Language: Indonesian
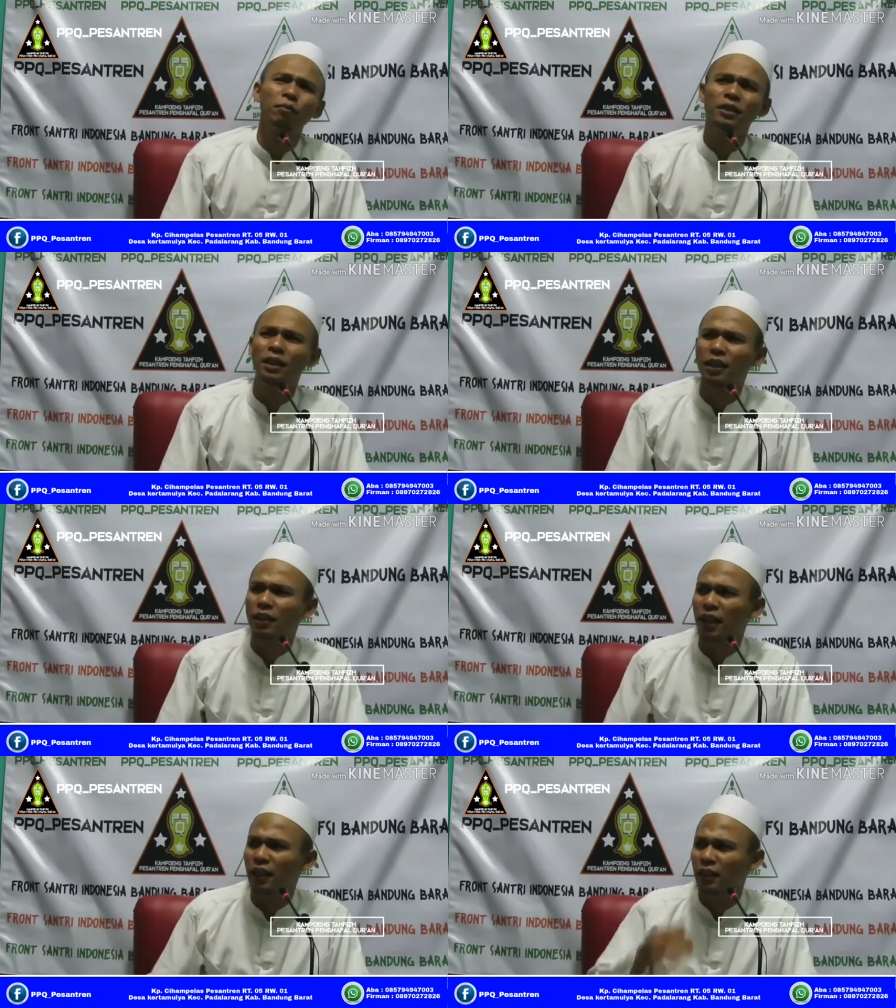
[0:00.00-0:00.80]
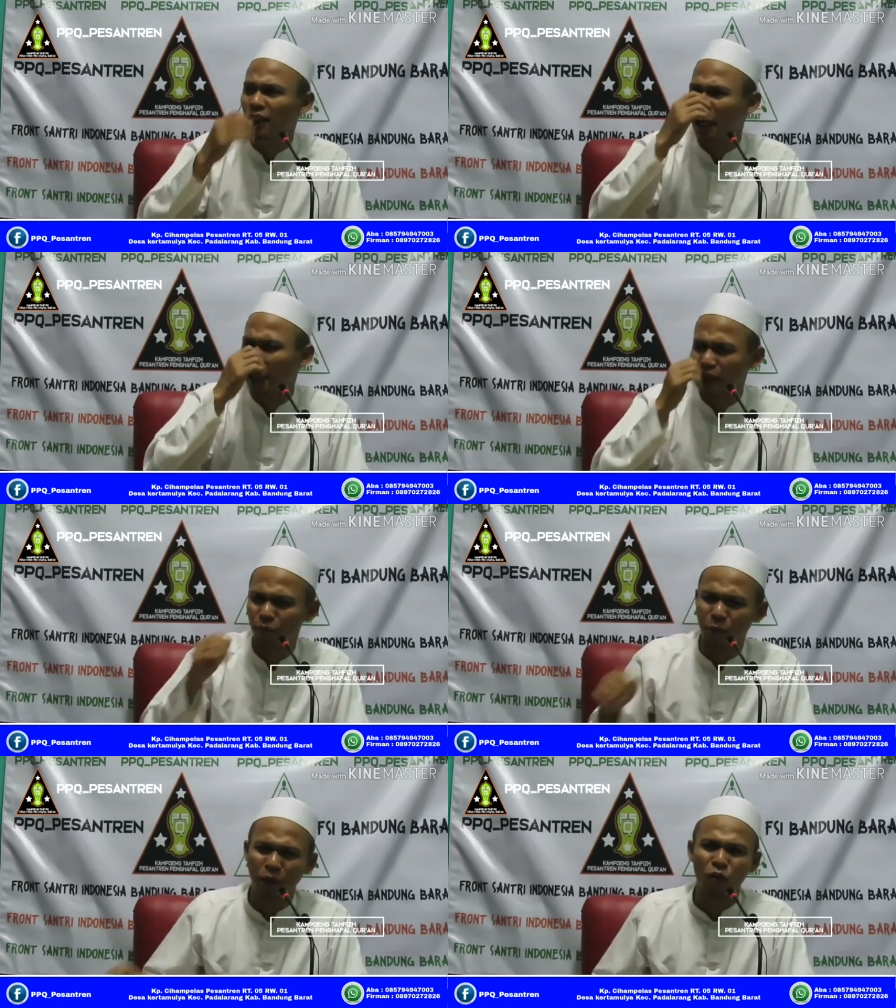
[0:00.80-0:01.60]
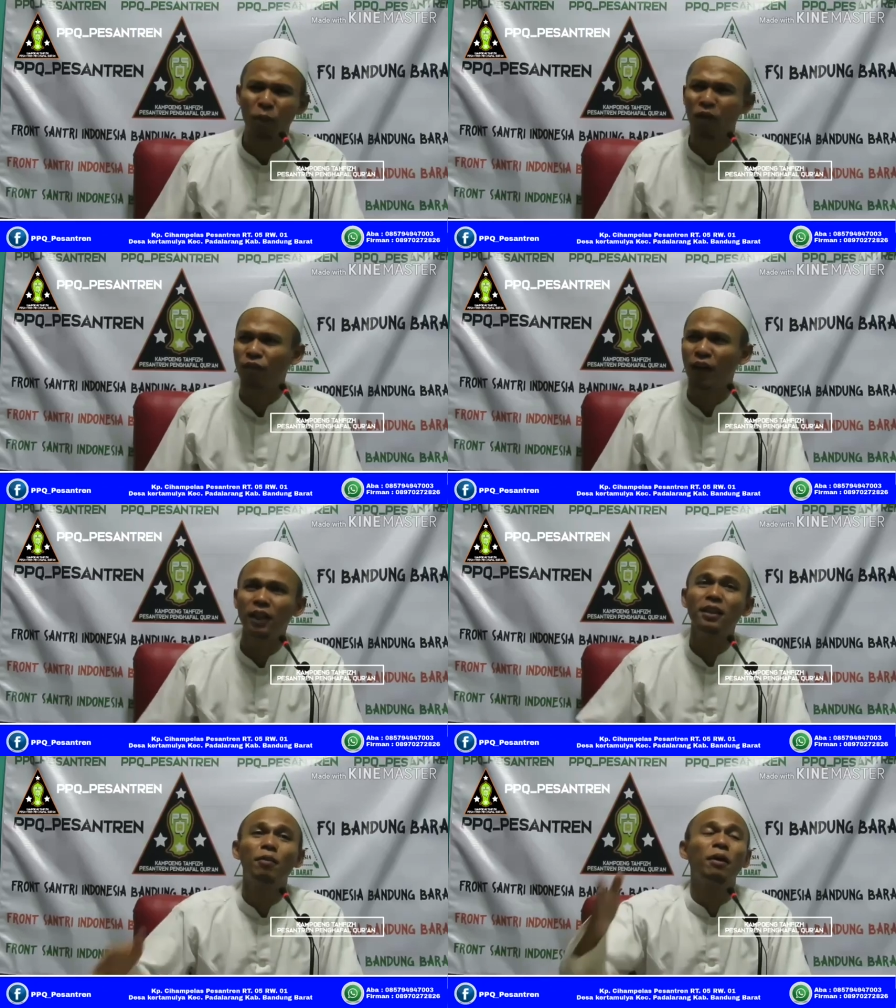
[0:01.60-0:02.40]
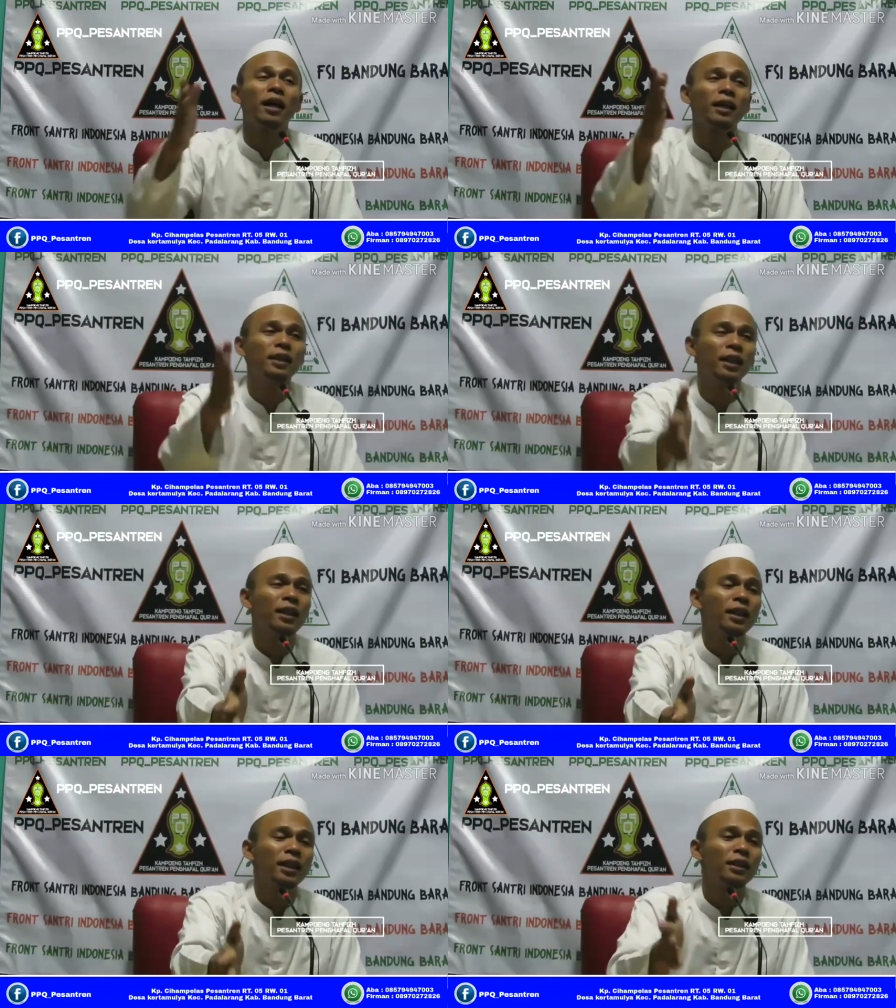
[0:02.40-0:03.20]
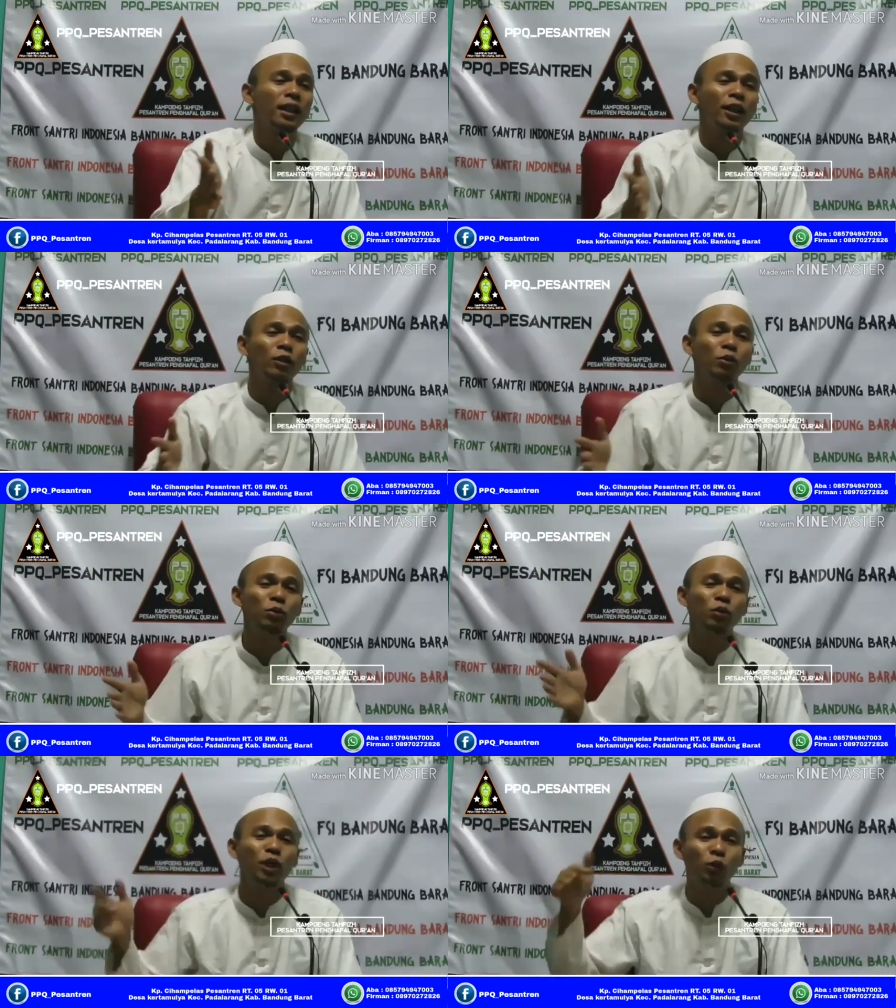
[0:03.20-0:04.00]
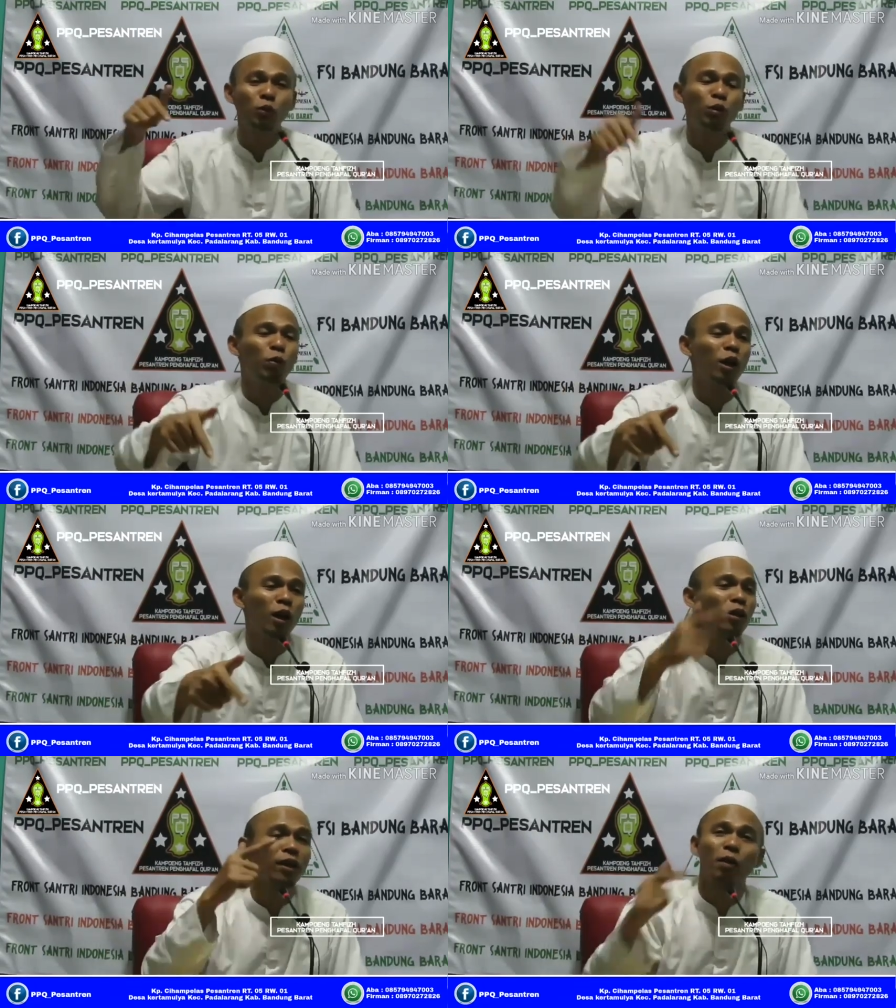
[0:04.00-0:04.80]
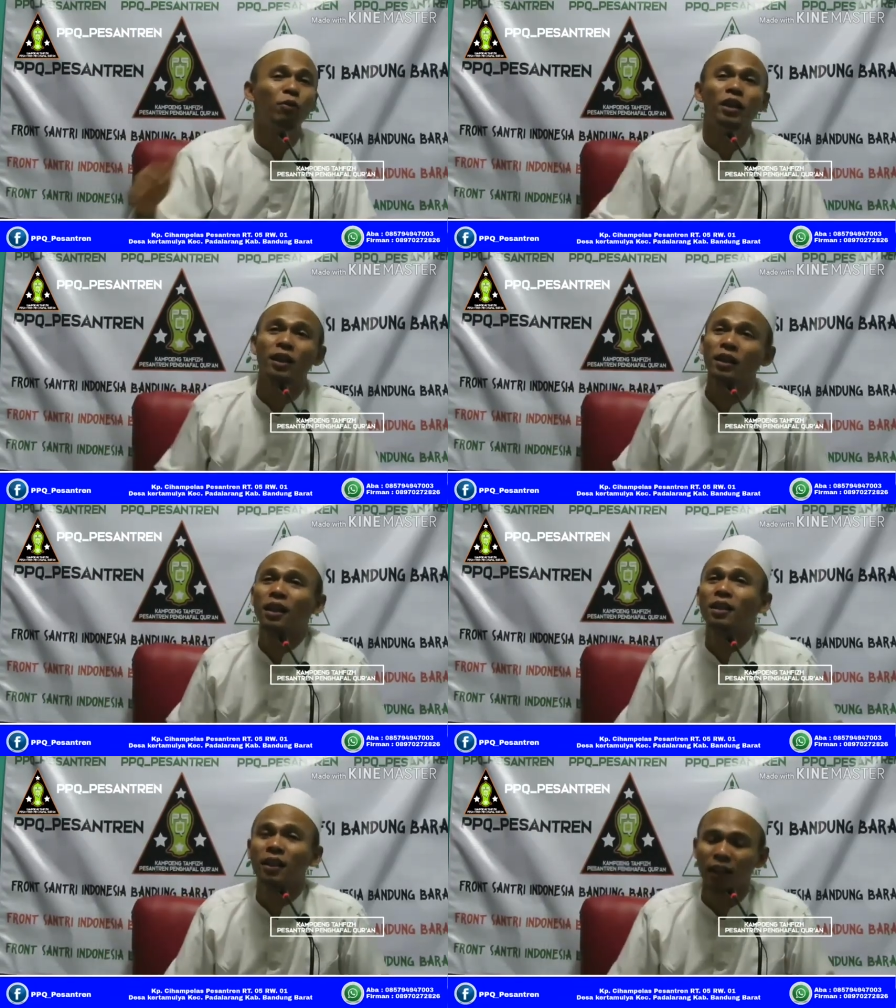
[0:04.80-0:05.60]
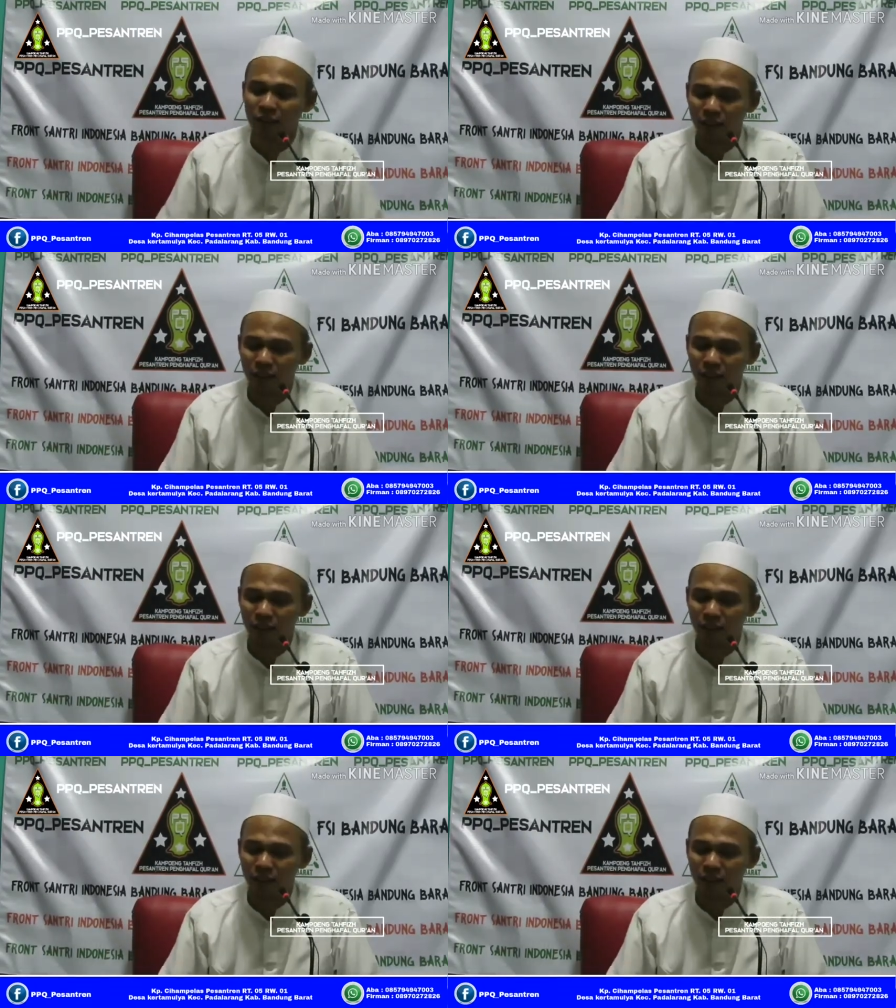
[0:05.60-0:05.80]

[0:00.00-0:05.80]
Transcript: menjadikan hal yang tidak akan membawa manfaat ya makanya kita itu ditutup oleh Allah nggak mungkin kenal dengan